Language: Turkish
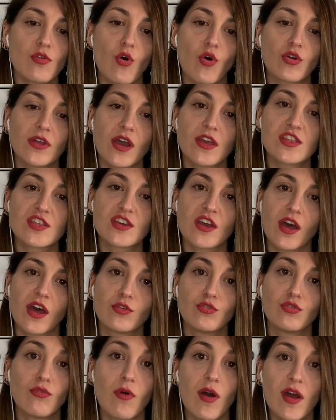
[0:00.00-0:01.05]
Oradan çıkan
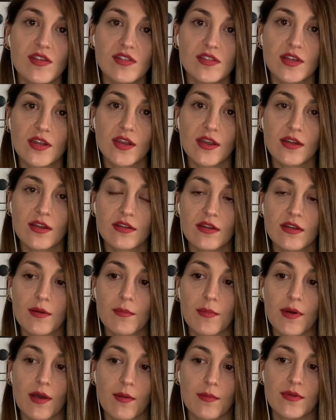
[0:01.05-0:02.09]
üniversitelere
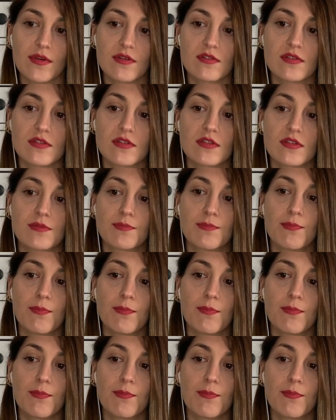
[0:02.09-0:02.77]
bakabilirsiniz.